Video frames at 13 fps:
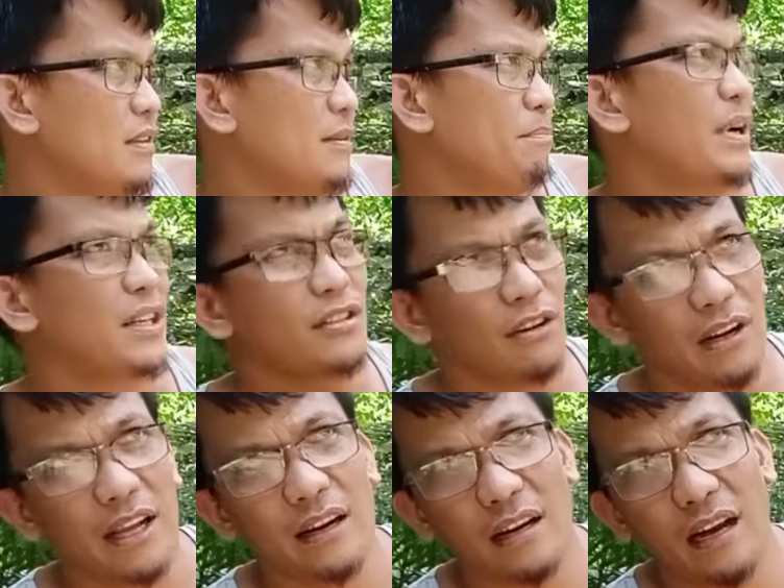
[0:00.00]
Mag
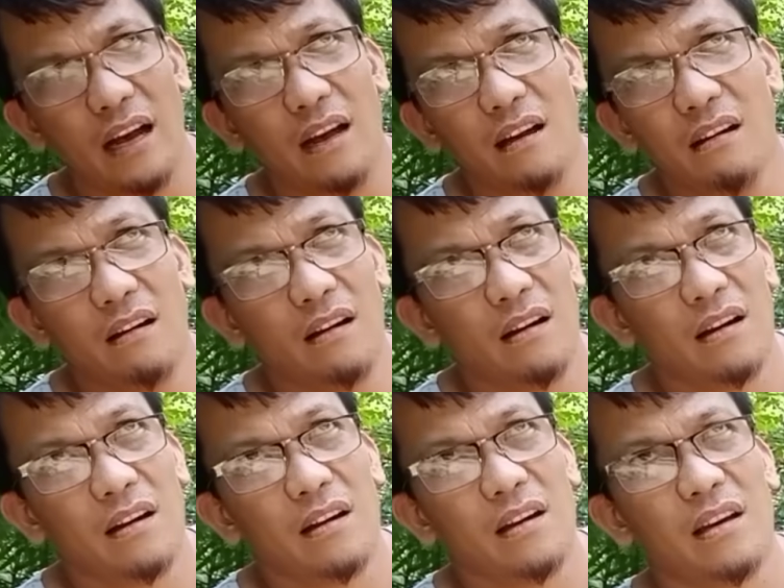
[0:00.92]
solar ka,
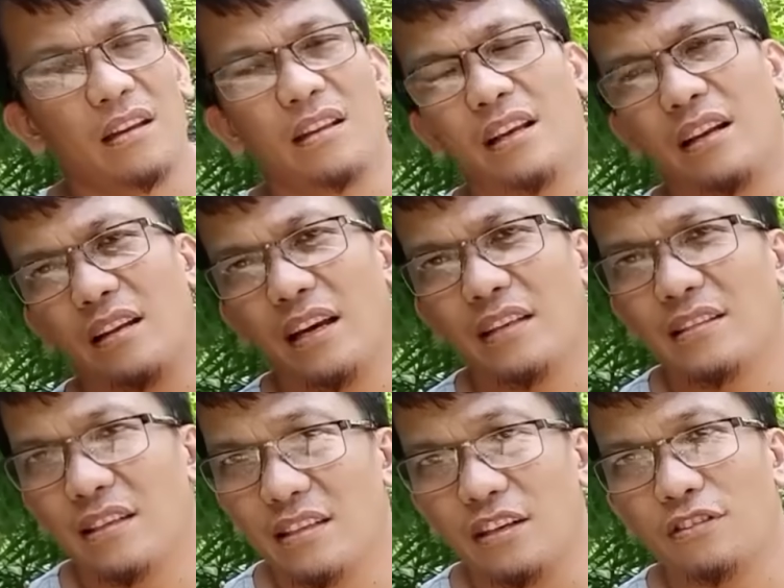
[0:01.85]
hindi rin guys
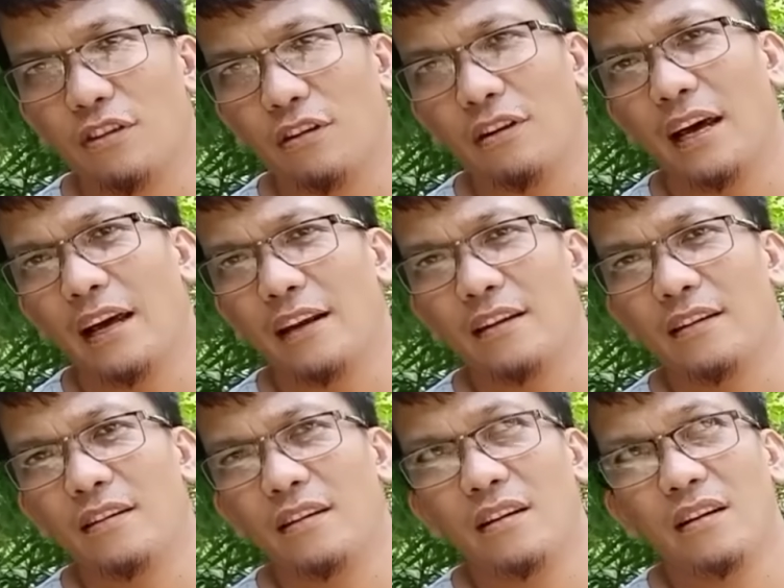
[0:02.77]
kasi ang solar,
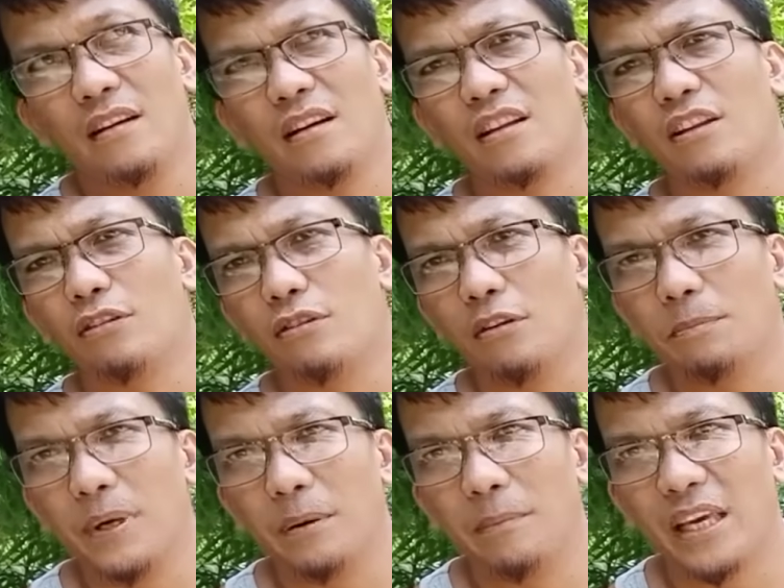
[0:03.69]
hindi totoong
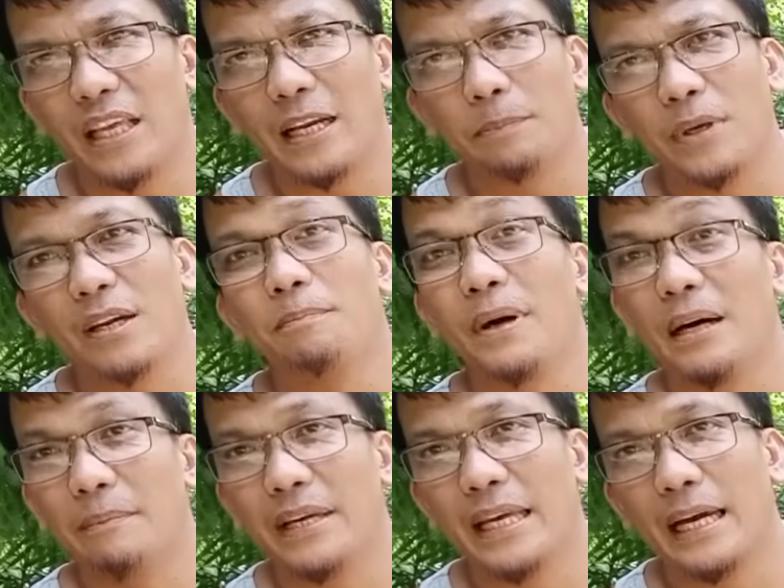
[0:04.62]
pang mahirap yan, pang
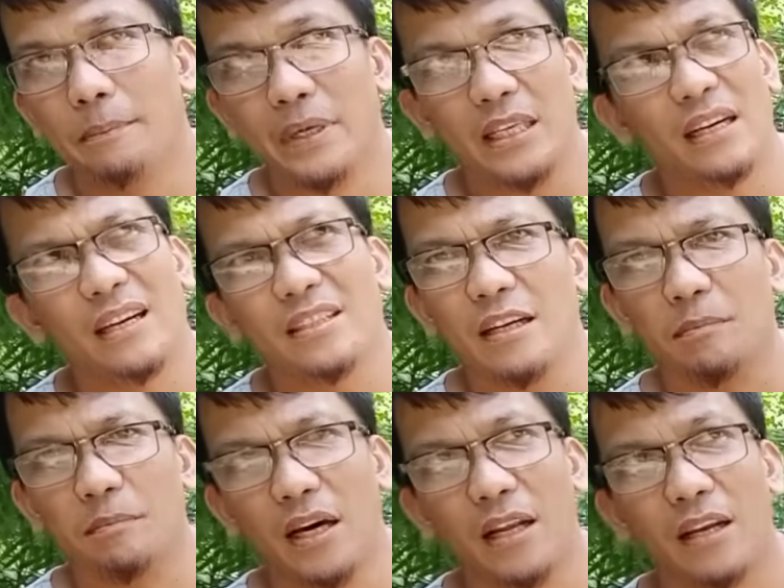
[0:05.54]
mayaman yan kasi ang
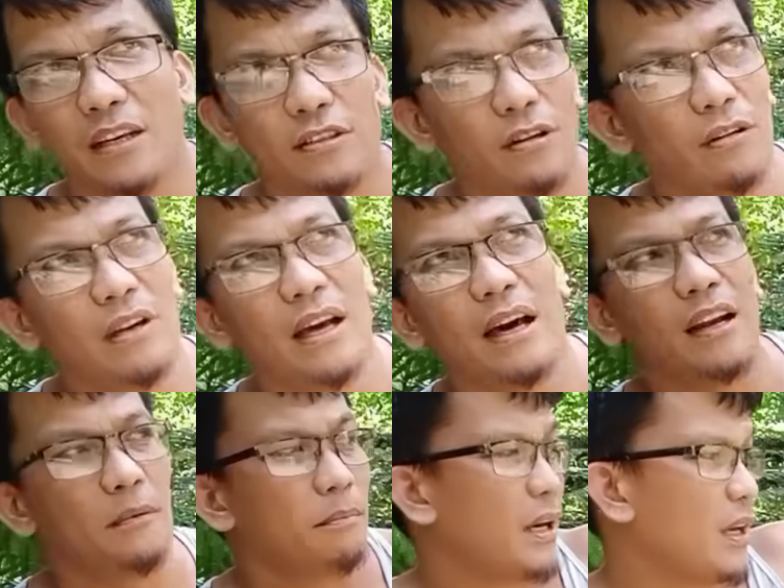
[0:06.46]
mahal ng solar, ang
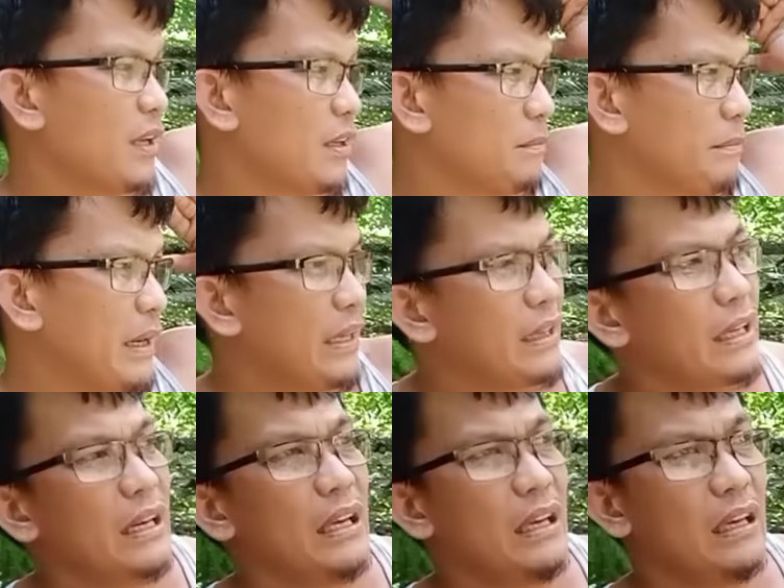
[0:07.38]
mahal ng battery,